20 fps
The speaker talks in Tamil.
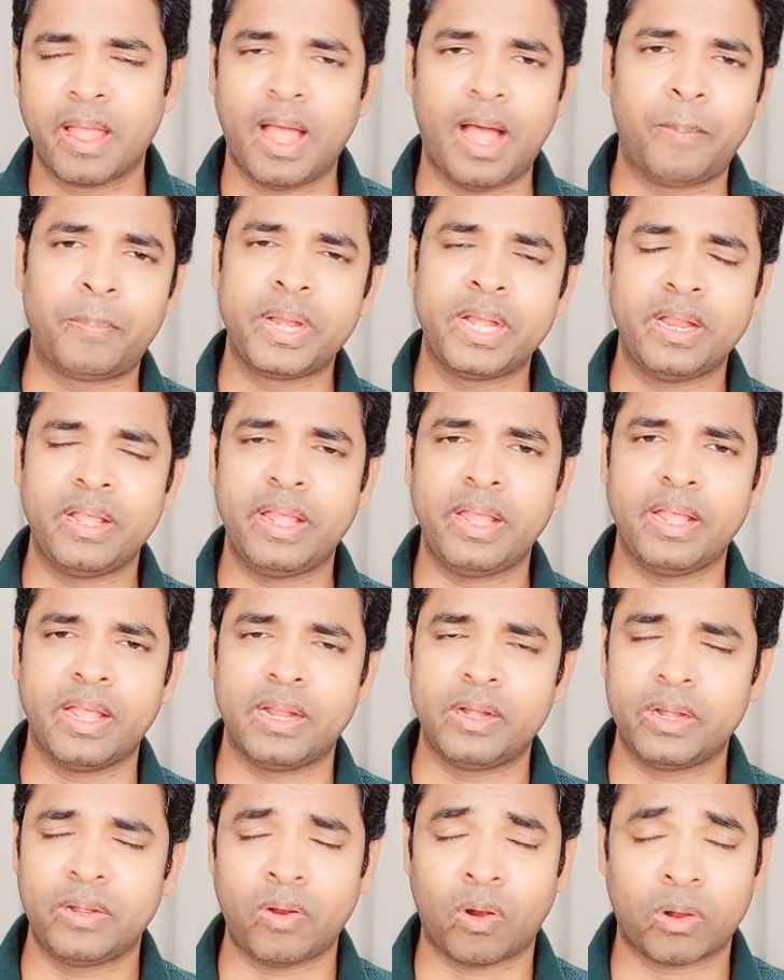அப்படின்னு
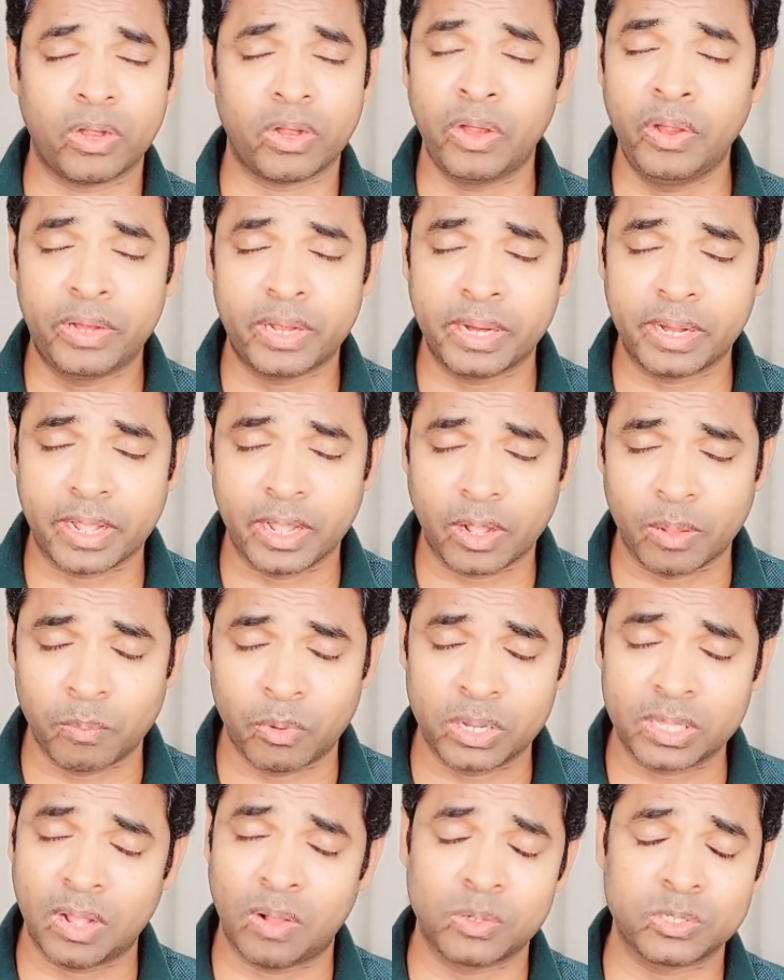டாக்டர் நியூட்டன்
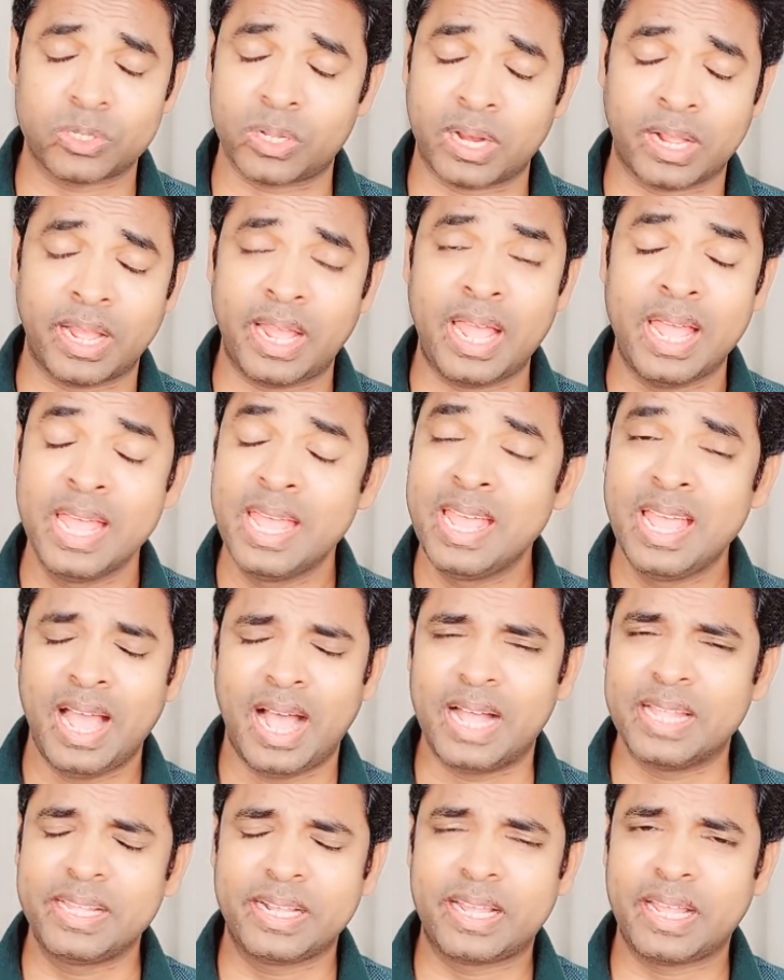கேட்கும்பொழுது அவங்க சொல்கிறாங்க
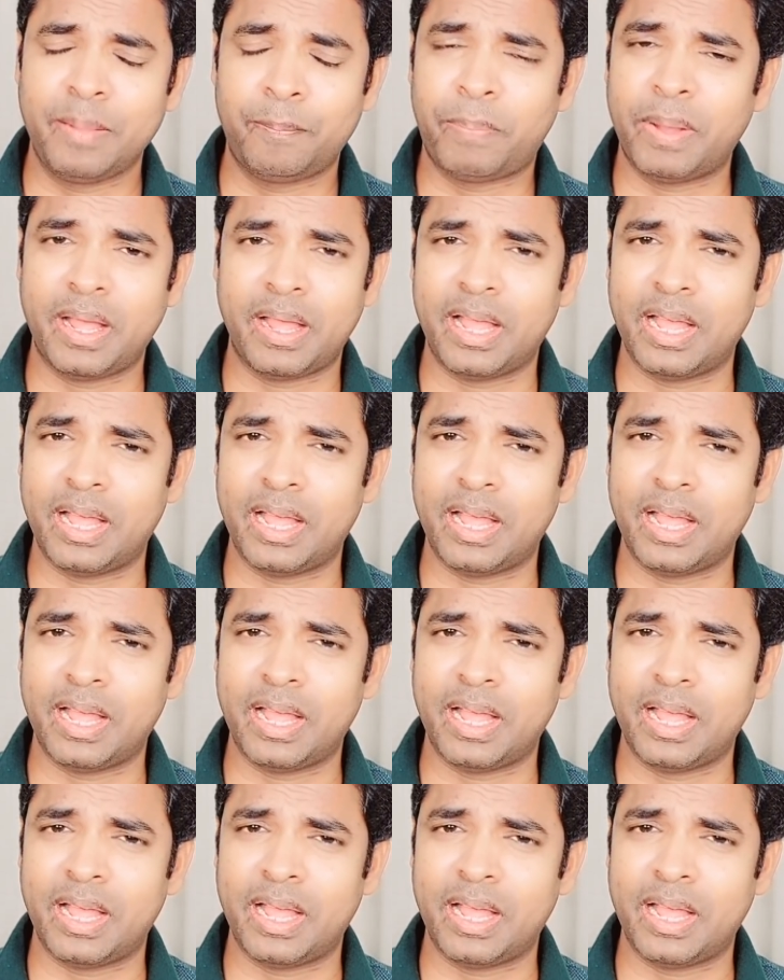அதுக்கு இப்போ